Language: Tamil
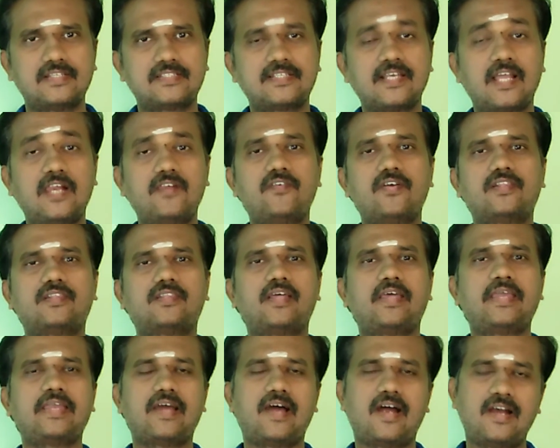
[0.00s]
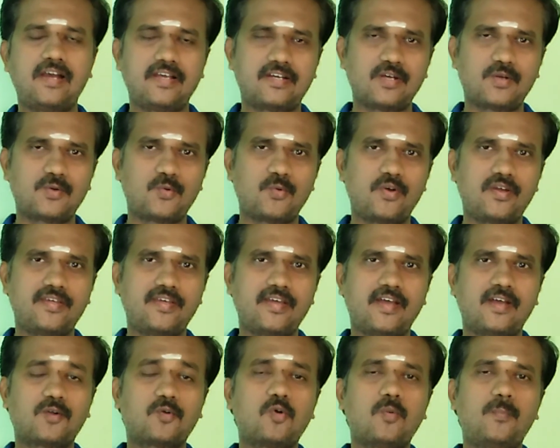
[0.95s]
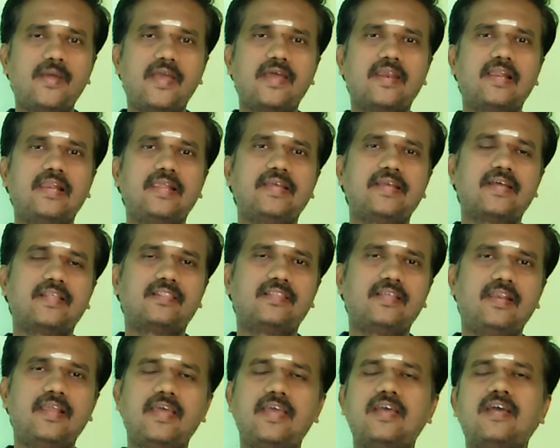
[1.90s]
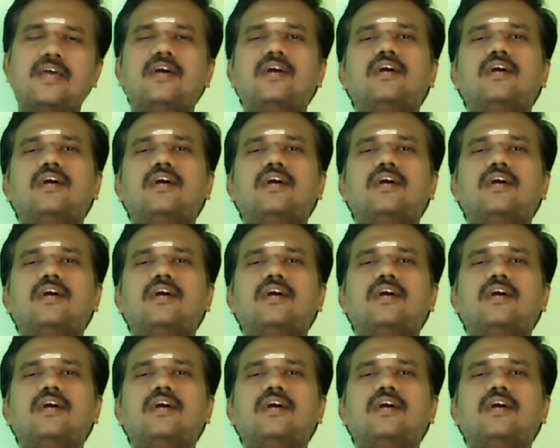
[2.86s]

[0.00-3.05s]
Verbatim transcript: செல்வத்தை அழிக்கக்கூடிய குபேர லிங்கத்திலே